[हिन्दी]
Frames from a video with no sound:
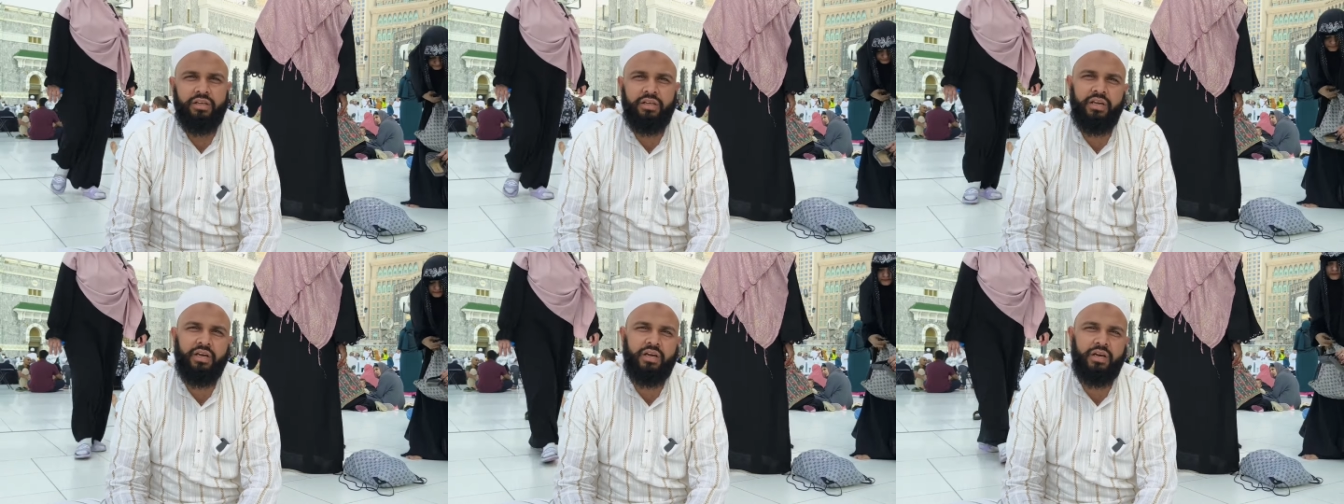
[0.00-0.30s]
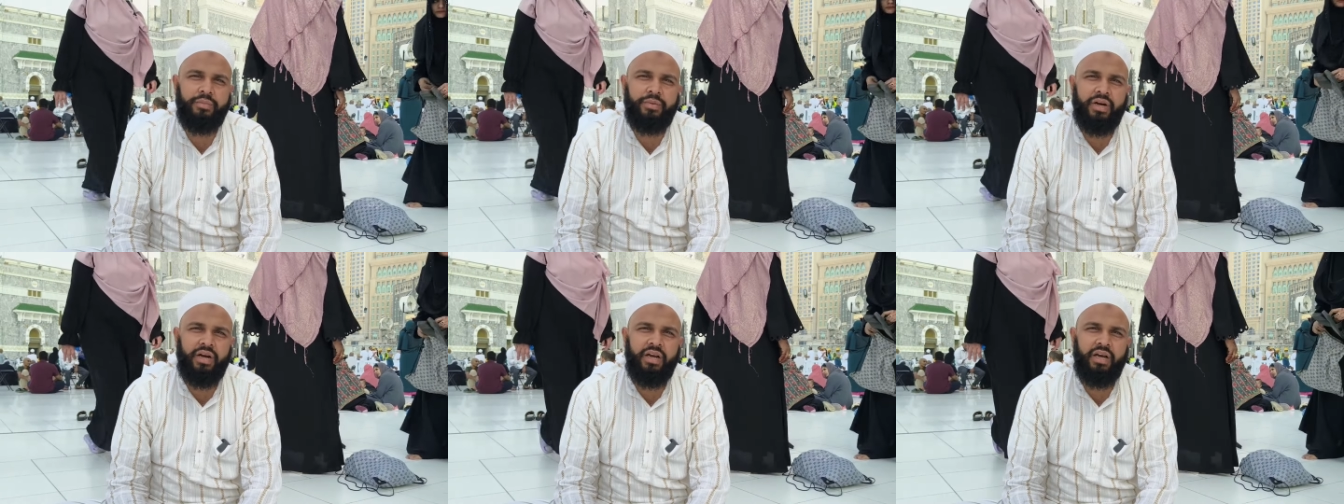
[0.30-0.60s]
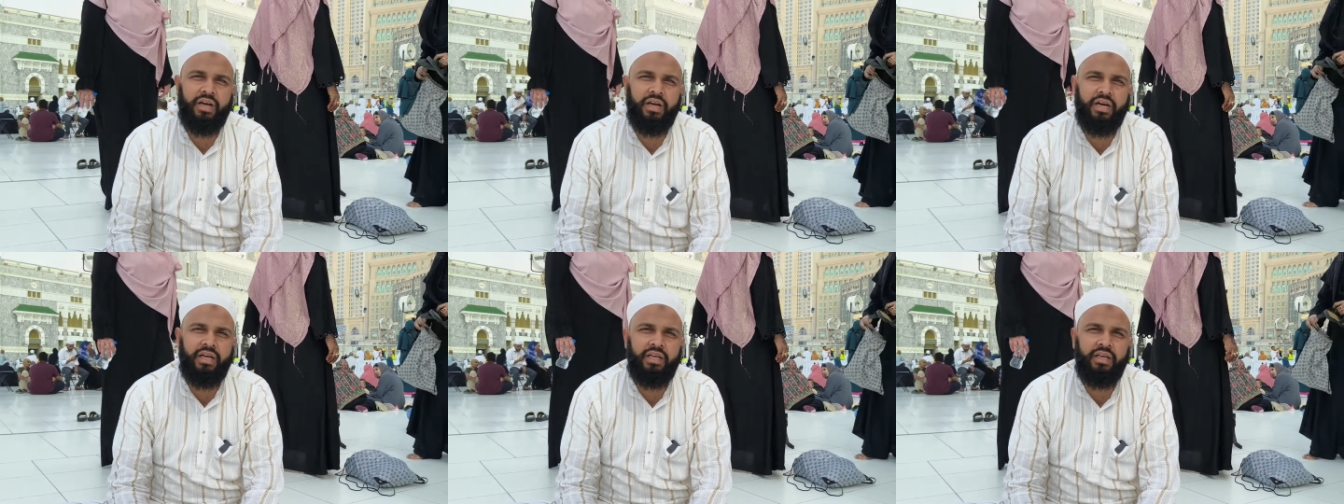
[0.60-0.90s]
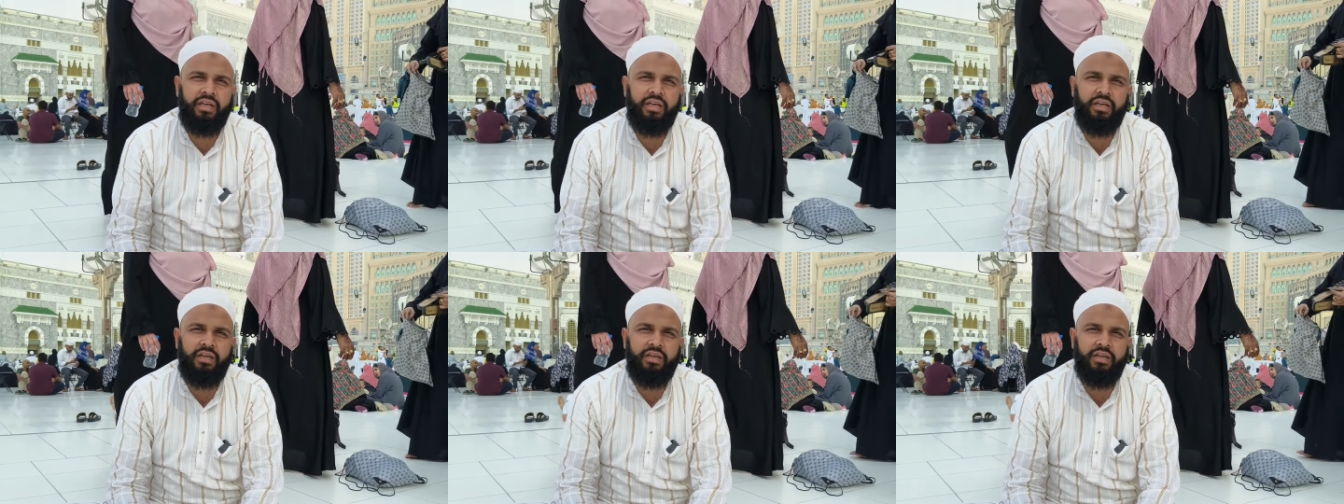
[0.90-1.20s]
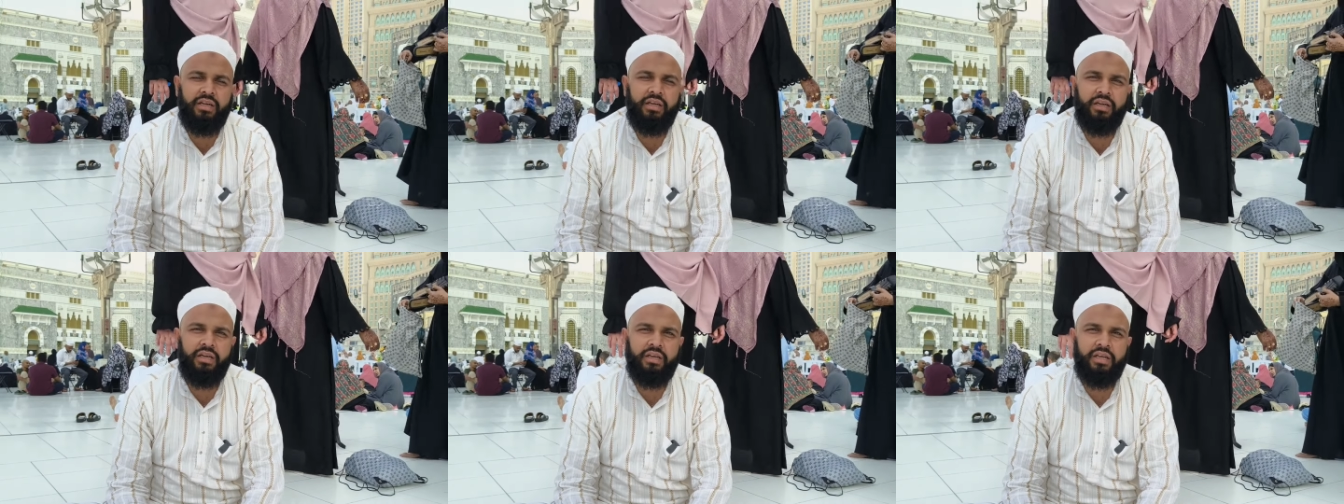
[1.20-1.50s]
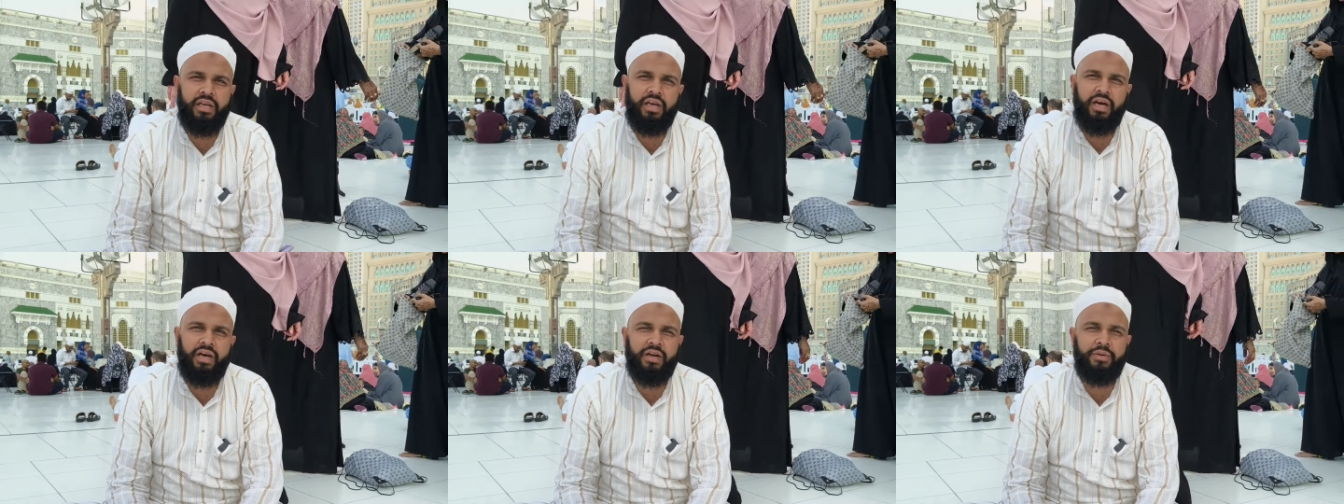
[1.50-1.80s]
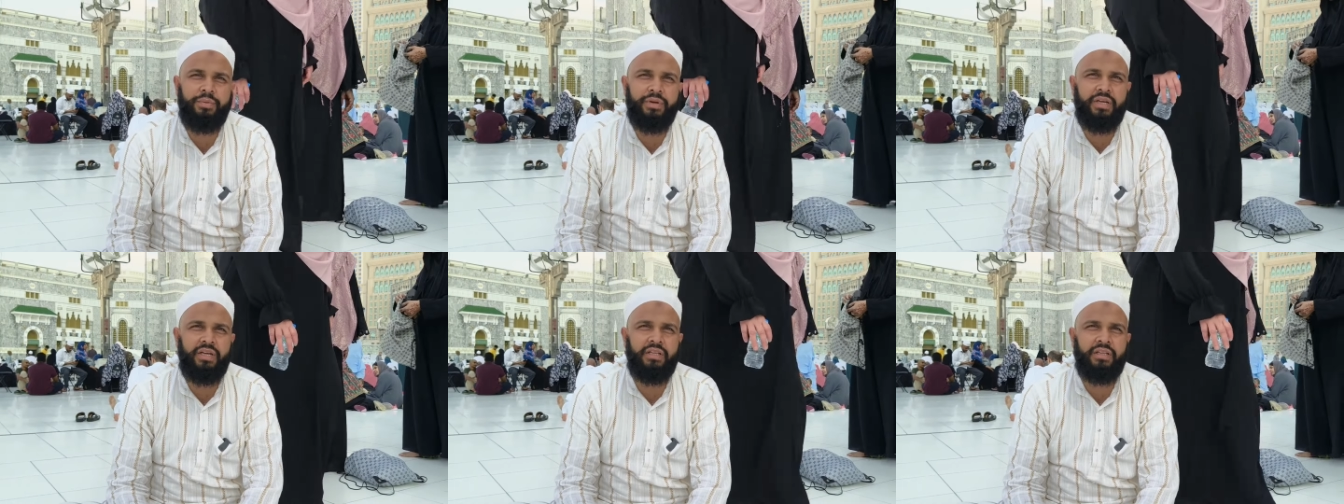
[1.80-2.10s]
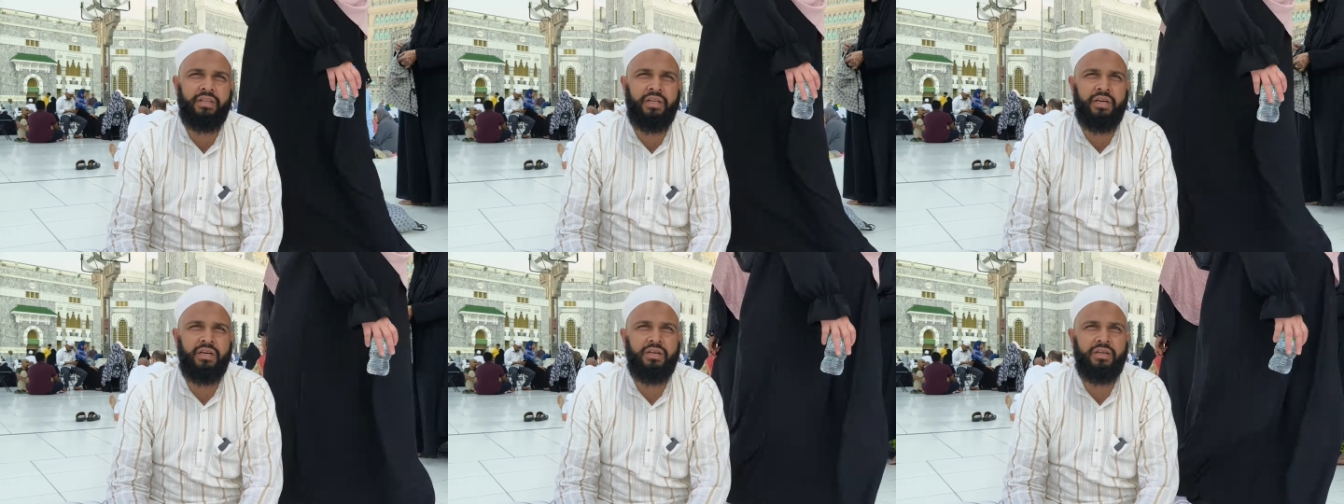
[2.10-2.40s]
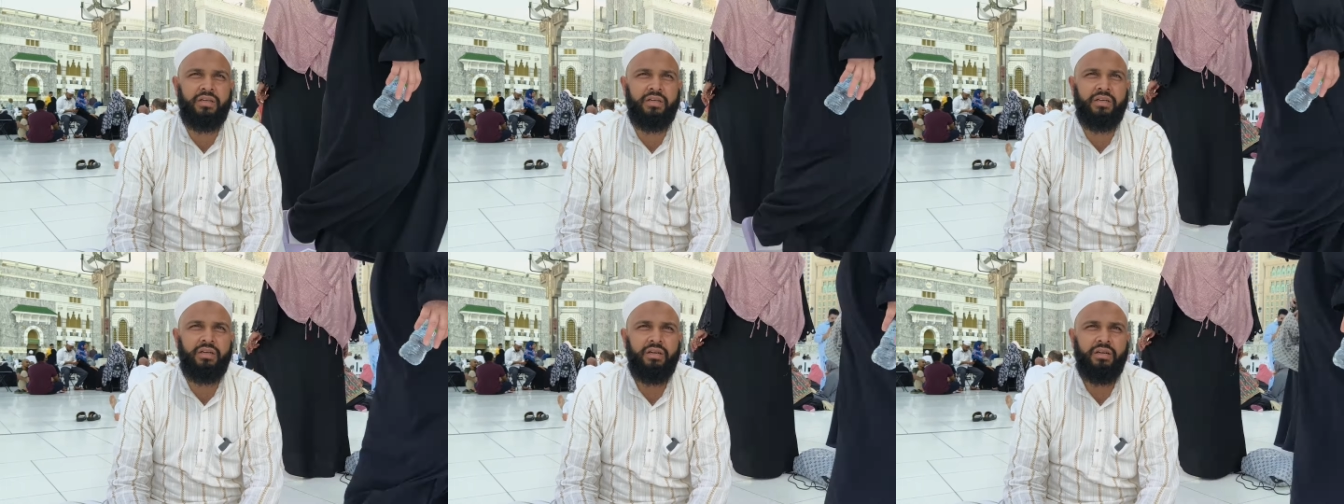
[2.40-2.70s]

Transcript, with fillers: ये ख़बर लगाई कि अरब के अंदर